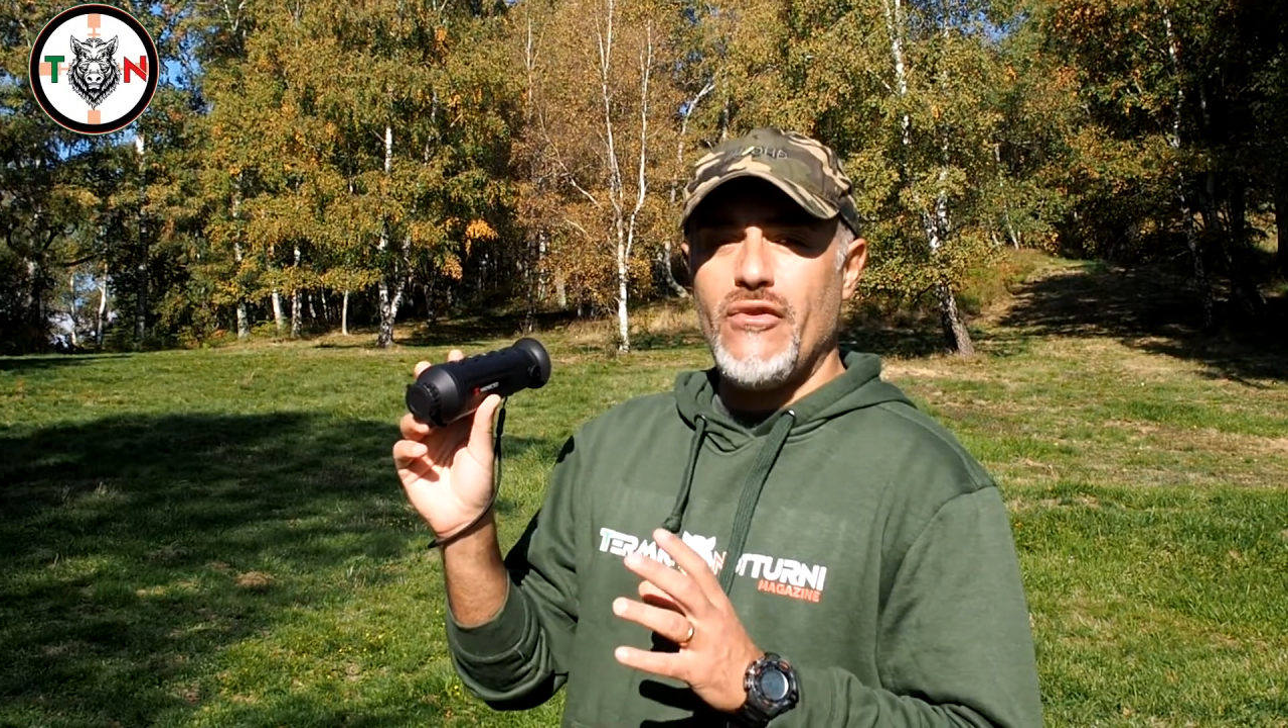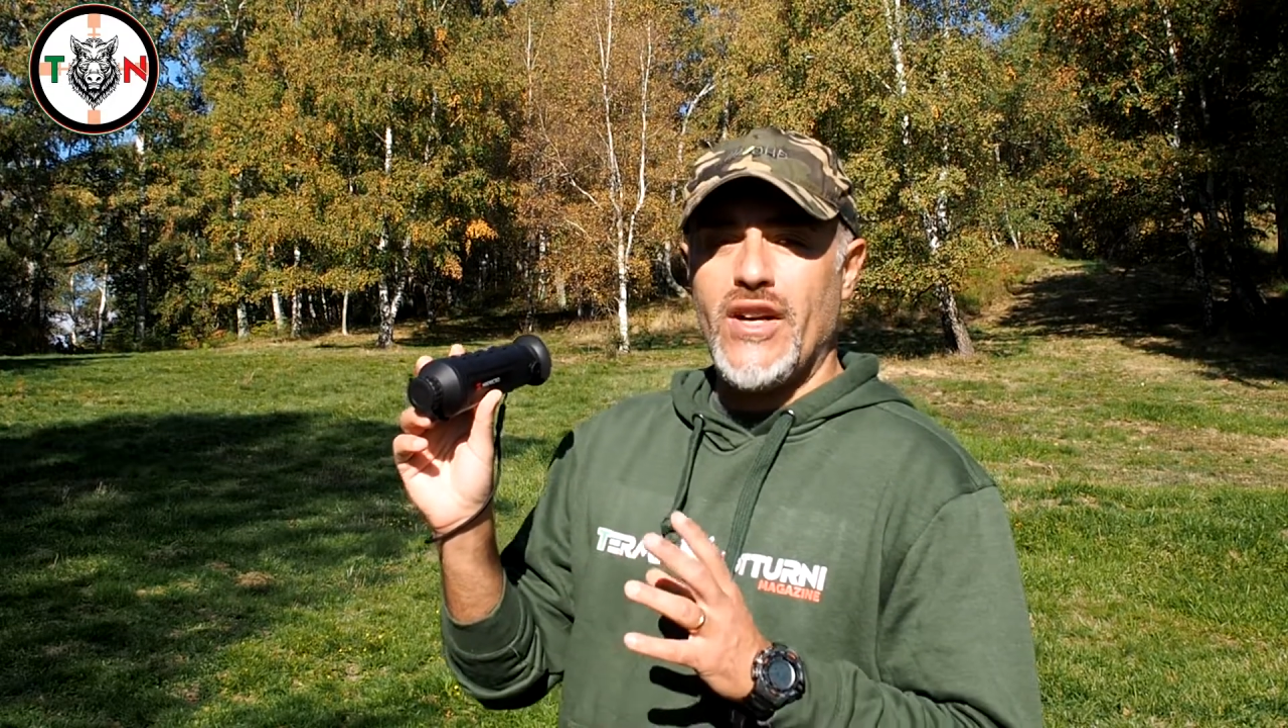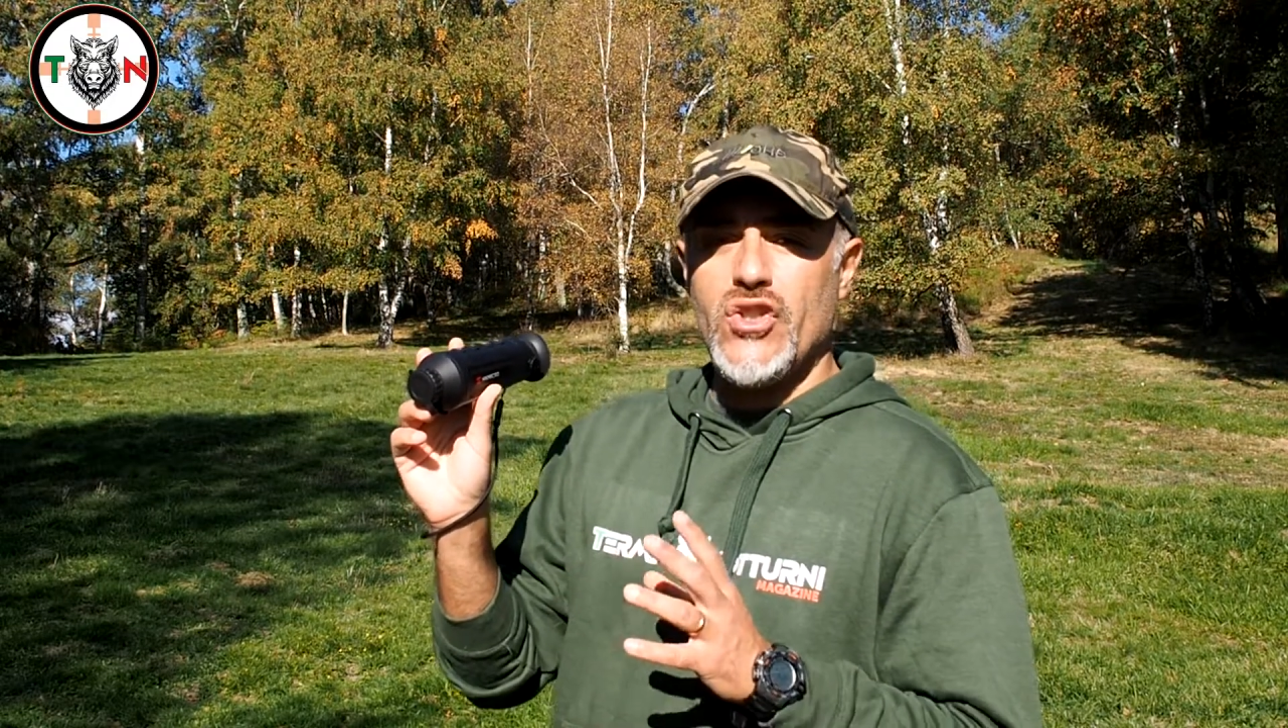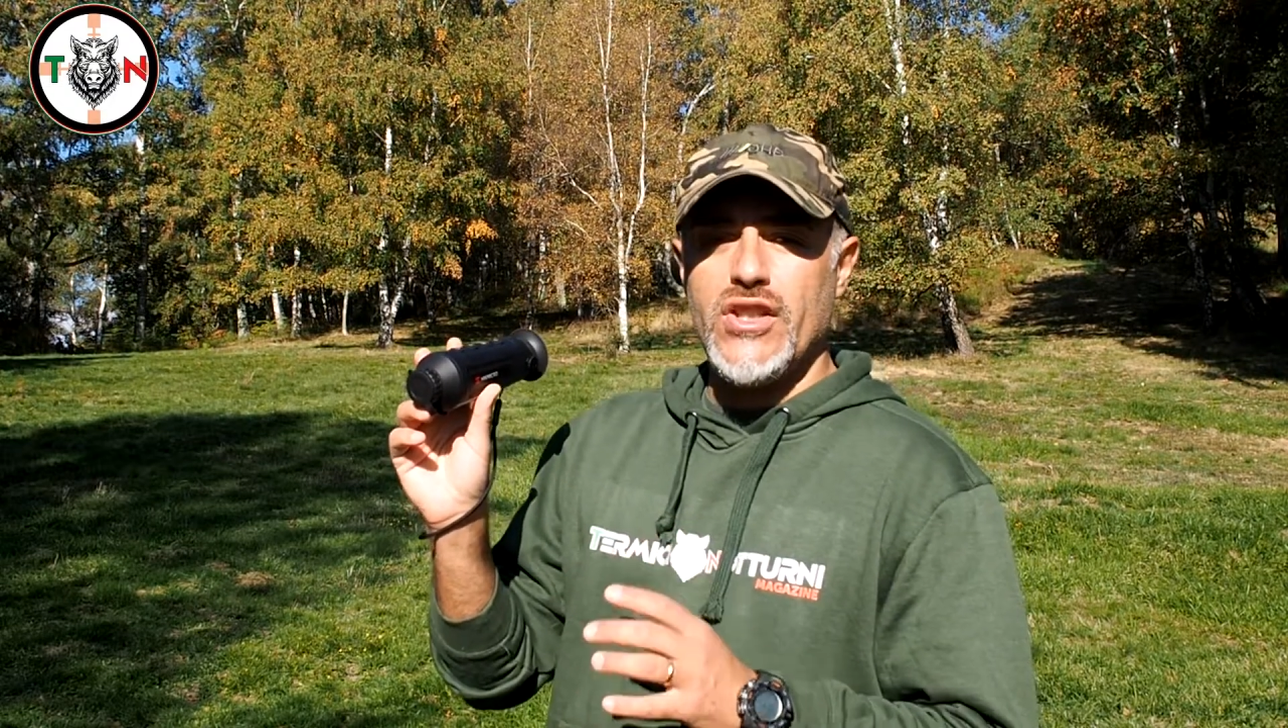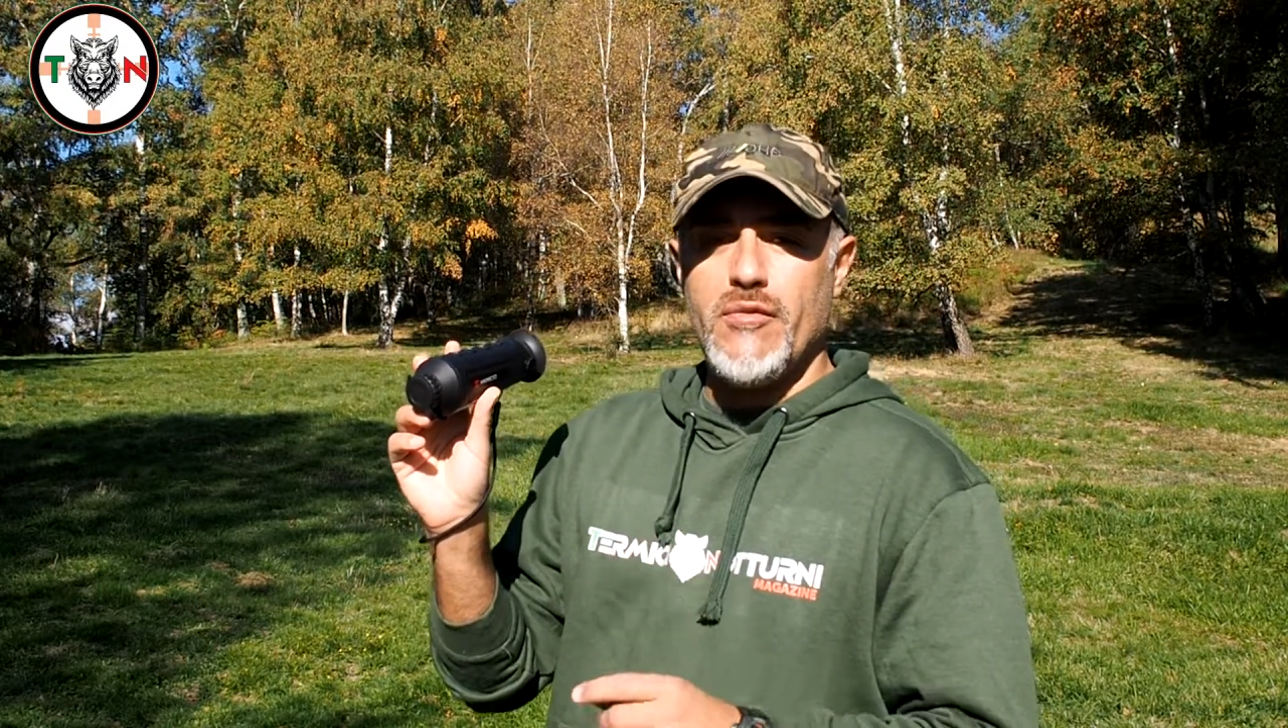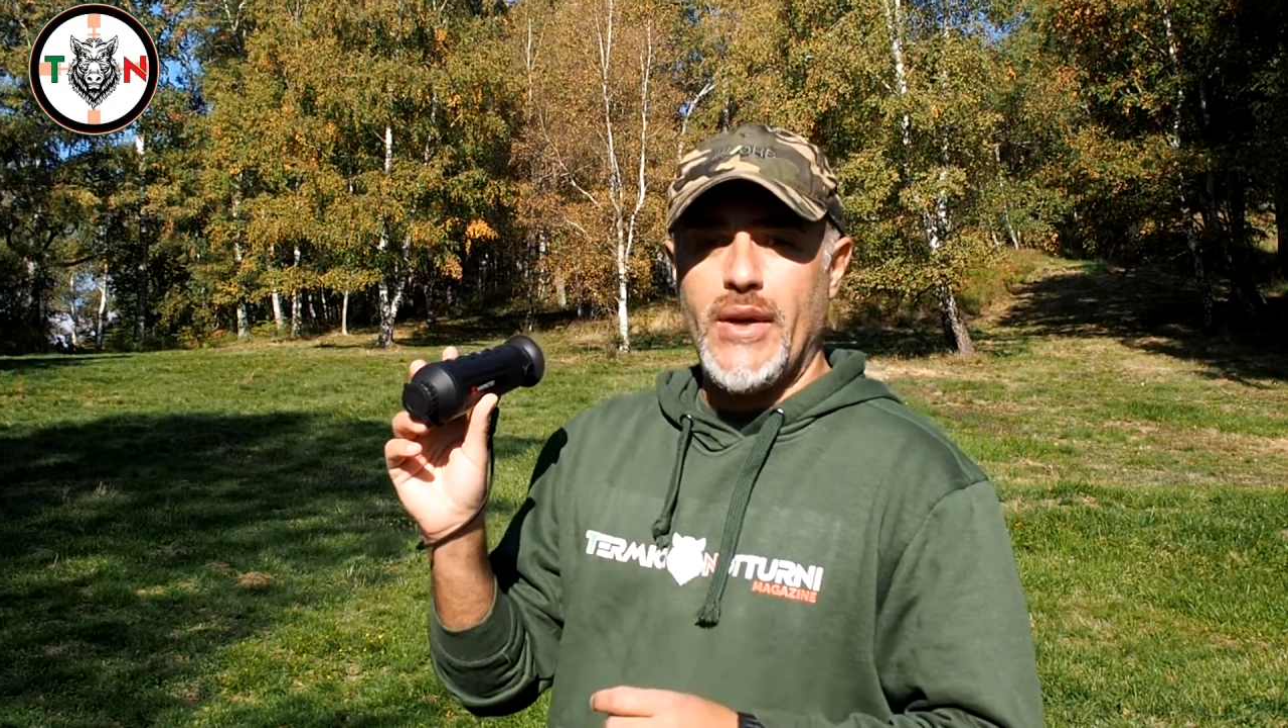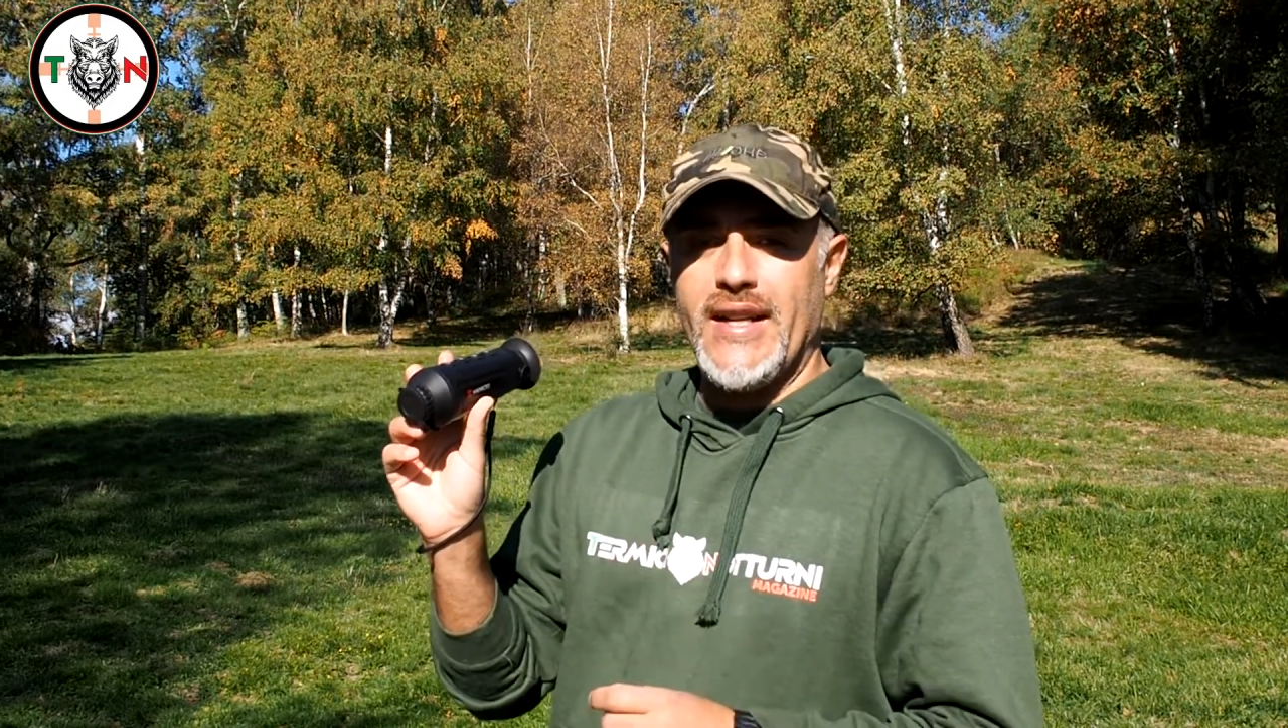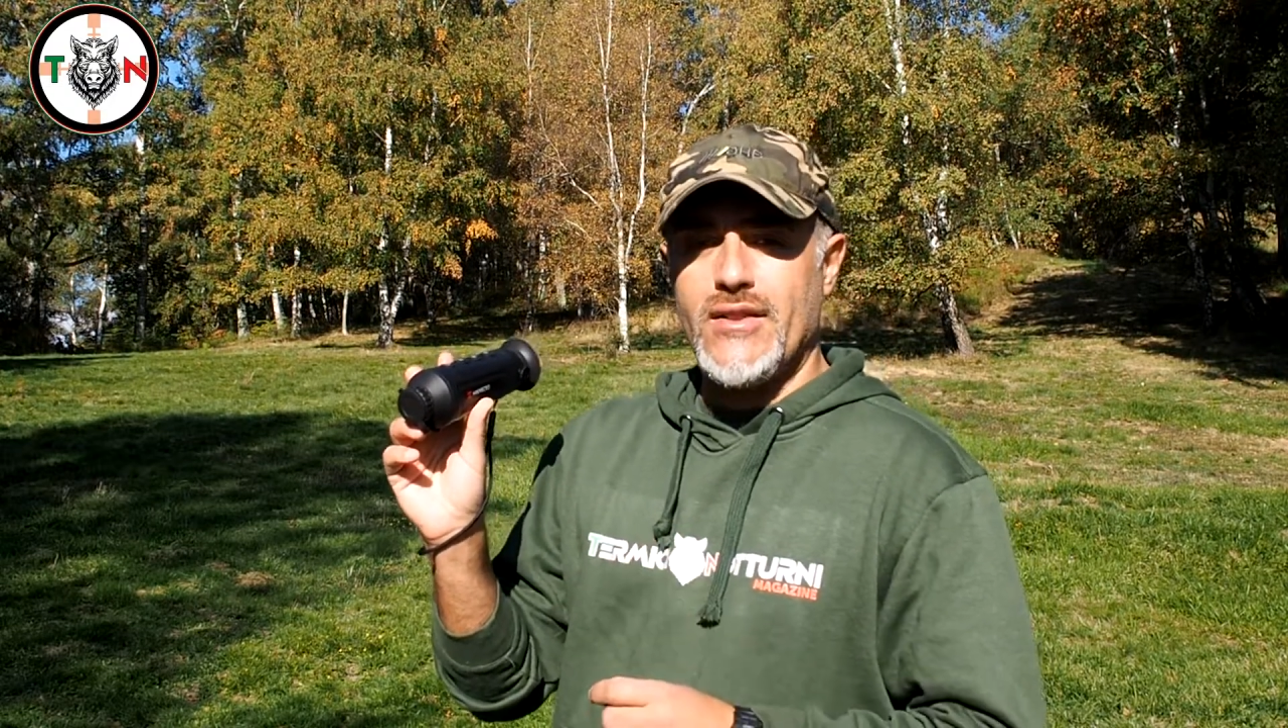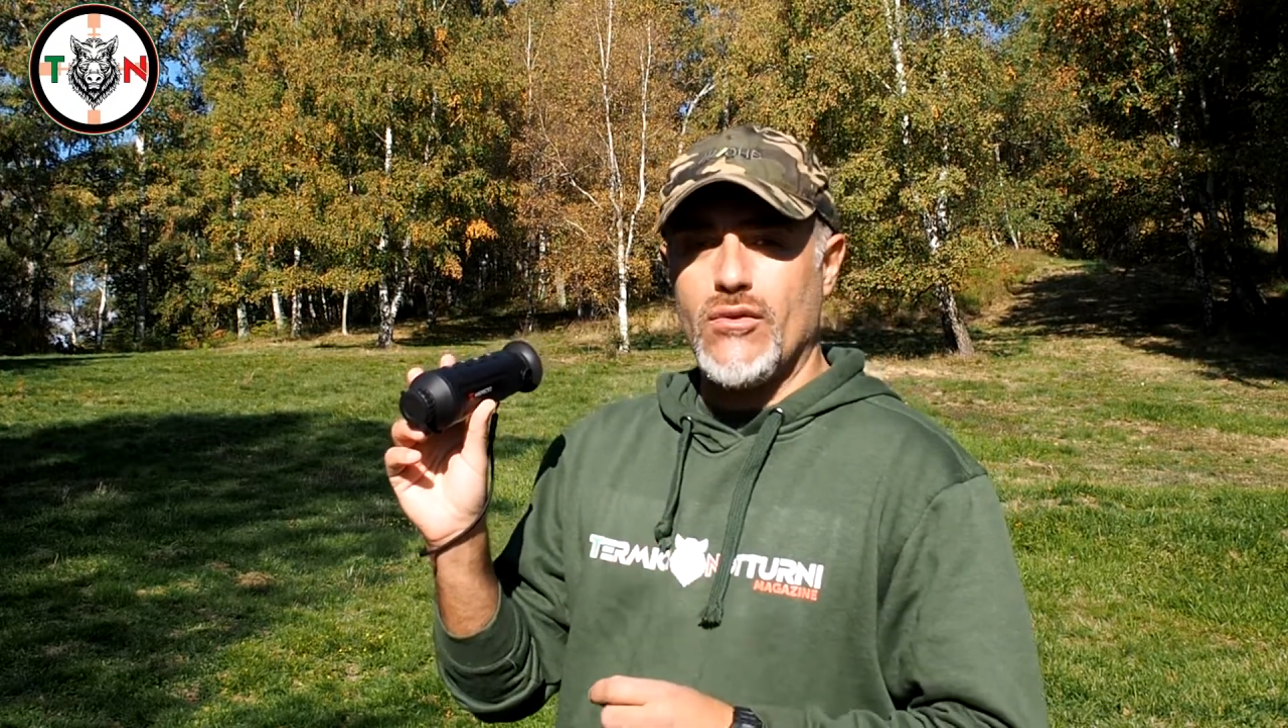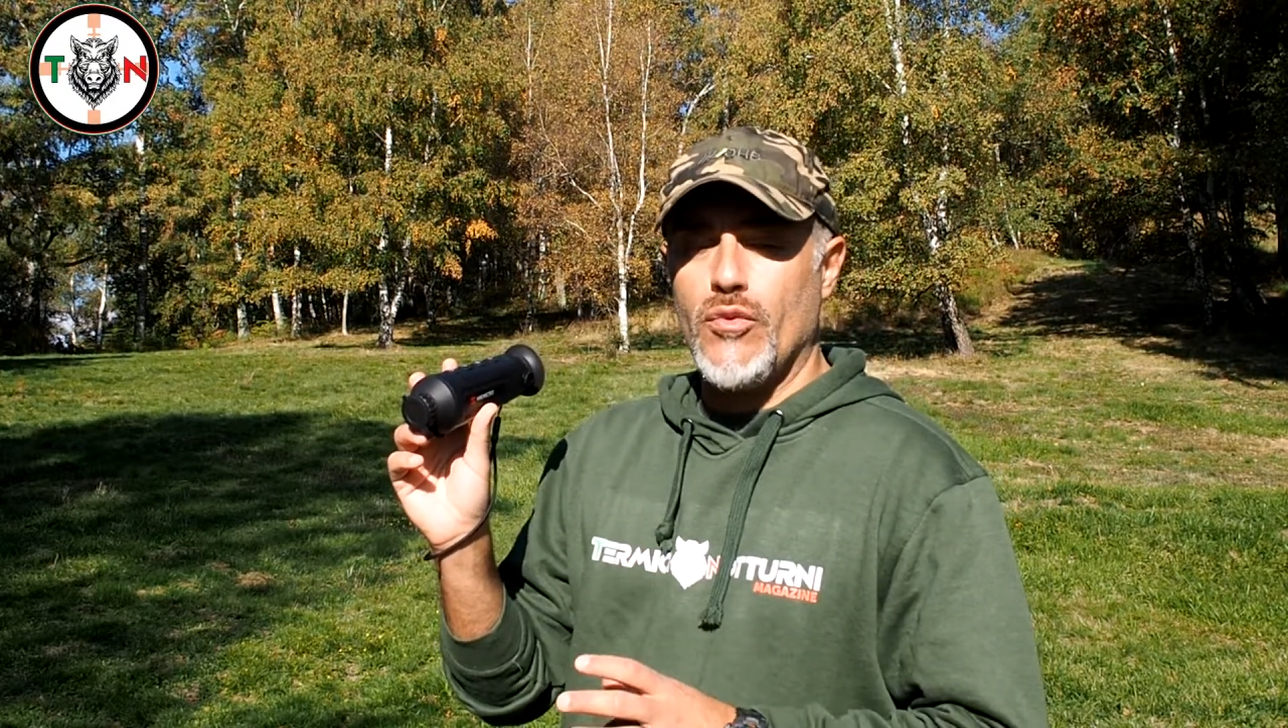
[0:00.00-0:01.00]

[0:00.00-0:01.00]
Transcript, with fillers: fascia di prezzo,